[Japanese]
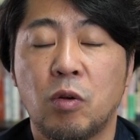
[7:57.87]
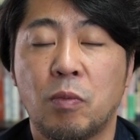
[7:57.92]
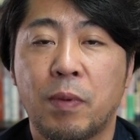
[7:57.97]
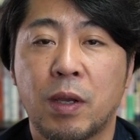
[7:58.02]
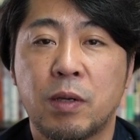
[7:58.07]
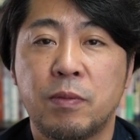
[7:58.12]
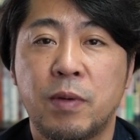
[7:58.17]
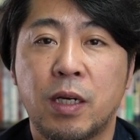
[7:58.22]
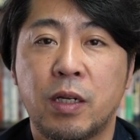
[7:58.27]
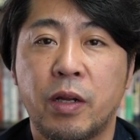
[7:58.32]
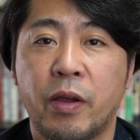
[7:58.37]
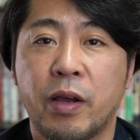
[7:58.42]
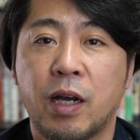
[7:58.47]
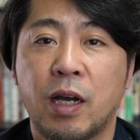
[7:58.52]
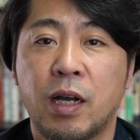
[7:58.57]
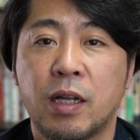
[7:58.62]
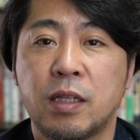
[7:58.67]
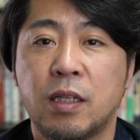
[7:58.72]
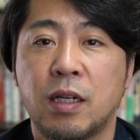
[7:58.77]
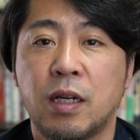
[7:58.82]
600万ぐらいは
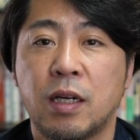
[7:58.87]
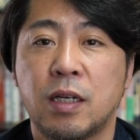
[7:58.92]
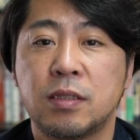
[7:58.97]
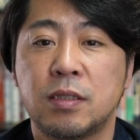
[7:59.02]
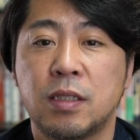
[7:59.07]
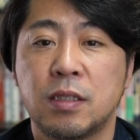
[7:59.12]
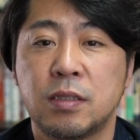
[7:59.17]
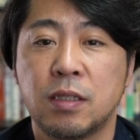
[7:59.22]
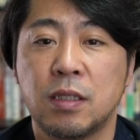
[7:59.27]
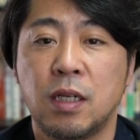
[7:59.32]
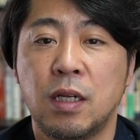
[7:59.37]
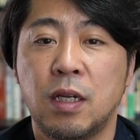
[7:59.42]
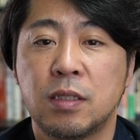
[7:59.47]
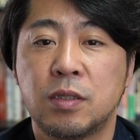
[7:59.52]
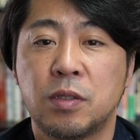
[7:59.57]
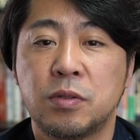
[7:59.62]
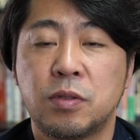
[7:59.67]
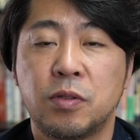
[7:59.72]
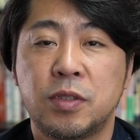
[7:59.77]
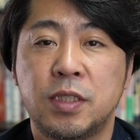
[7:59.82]
かかってるはずです。
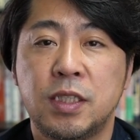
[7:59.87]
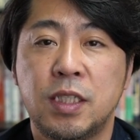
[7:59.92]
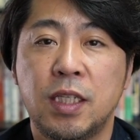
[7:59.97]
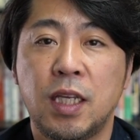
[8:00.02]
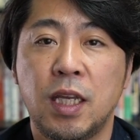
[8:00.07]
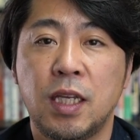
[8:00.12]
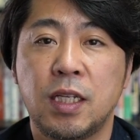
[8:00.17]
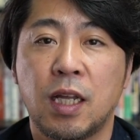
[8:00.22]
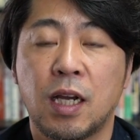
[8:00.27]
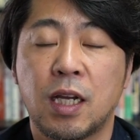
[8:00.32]
そうすると人件費